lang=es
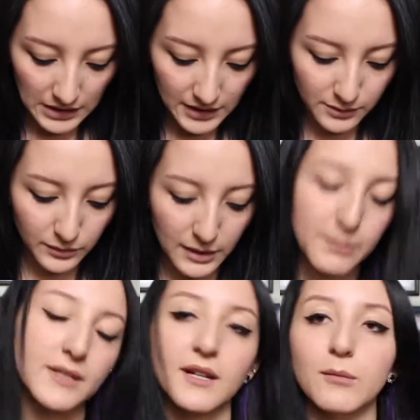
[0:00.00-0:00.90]
Les voy a
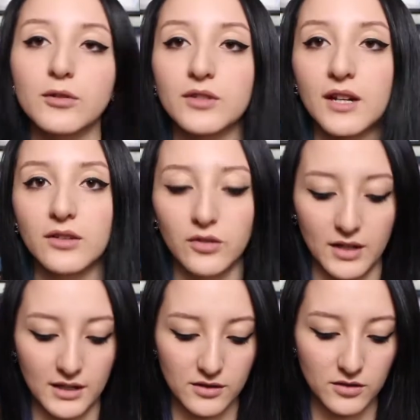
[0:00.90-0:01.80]
empezar mostrando
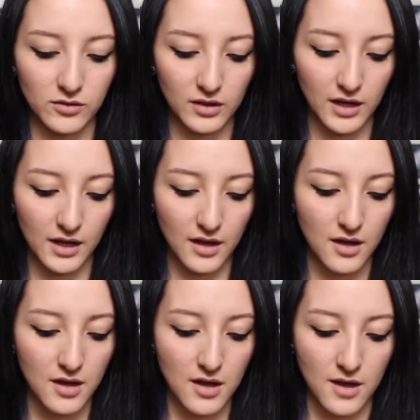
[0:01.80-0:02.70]
esto que
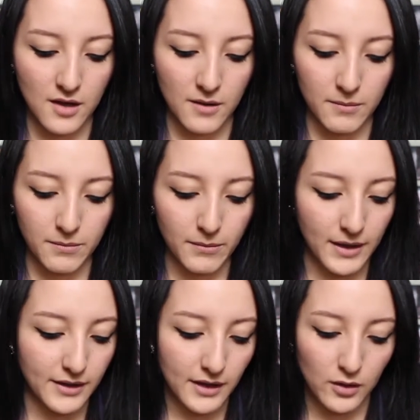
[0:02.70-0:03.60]

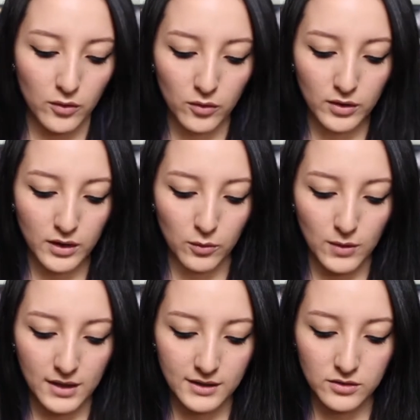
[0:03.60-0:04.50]
me llegó
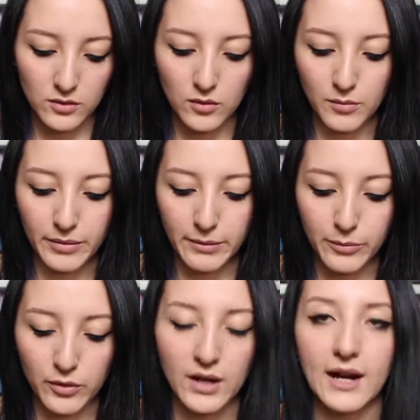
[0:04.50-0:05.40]
igual, esto lo compré por